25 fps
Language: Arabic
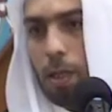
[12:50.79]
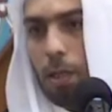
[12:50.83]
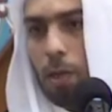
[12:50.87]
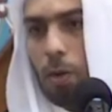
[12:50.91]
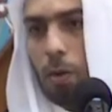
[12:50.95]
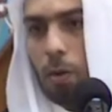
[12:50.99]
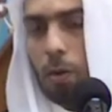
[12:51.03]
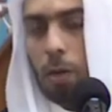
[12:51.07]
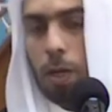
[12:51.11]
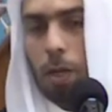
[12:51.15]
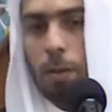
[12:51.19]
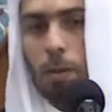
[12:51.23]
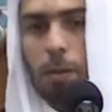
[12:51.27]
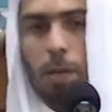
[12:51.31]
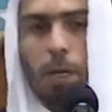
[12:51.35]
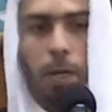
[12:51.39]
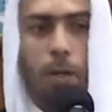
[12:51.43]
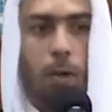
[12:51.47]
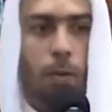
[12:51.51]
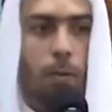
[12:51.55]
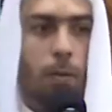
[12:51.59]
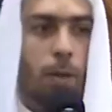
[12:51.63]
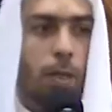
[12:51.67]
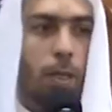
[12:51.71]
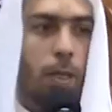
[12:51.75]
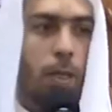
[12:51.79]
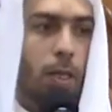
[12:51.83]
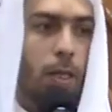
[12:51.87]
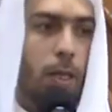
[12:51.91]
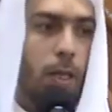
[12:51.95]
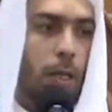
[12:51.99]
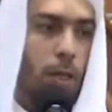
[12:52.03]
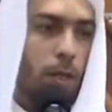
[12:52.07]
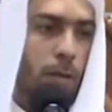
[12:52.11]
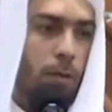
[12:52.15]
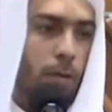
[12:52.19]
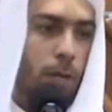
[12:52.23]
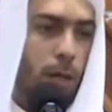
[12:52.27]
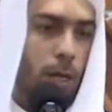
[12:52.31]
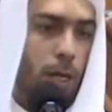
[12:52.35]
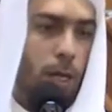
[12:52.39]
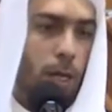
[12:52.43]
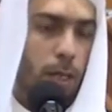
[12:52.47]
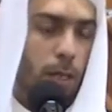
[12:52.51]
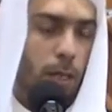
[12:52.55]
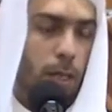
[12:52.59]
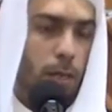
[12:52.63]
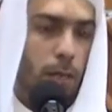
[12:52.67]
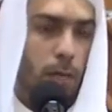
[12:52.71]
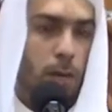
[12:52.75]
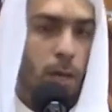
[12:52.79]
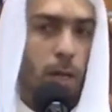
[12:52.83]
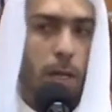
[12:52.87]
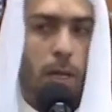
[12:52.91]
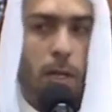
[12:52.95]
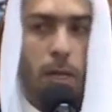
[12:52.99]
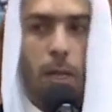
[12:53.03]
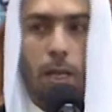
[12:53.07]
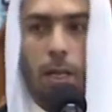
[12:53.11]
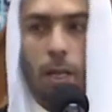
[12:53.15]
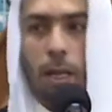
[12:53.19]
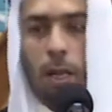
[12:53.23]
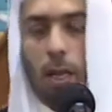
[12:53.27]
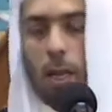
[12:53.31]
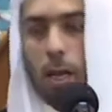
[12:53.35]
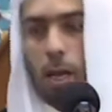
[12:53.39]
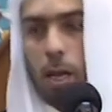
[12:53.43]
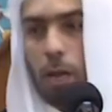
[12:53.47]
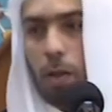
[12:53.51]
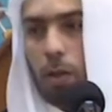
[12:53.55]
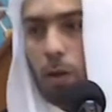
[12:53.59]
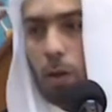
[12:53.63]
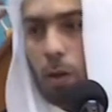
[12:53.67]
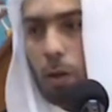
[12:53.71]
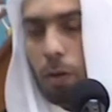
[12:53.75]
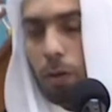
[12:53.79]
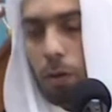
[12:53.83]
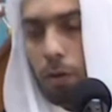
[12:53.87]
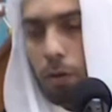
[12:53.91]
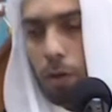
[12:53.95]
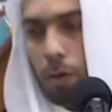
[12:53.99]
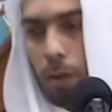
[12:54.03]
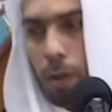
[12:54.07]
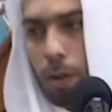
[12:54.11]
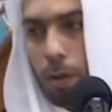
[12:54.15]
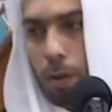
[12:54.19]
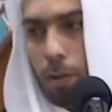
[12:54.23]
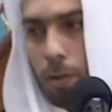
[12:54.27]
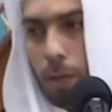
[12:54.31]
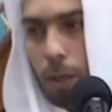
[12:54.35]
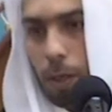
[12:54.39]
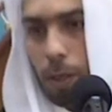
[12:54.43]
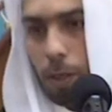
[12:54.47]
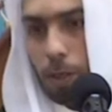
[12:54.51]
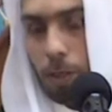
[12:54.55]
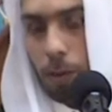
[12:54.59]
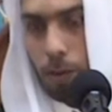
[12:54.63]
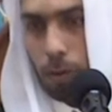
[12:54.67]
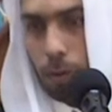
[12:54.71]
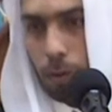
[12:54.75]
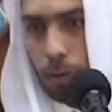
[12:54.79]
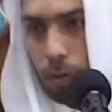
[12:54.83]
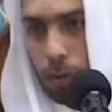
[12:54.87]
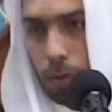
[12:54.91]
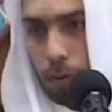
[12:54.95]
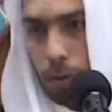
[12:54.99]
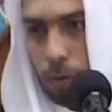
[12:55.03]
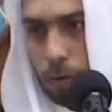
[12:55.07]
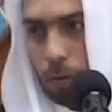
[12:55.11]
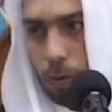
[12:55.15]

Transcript: الحكماء أو بعض الفلاسفة الذين لا يعرفون من يكونون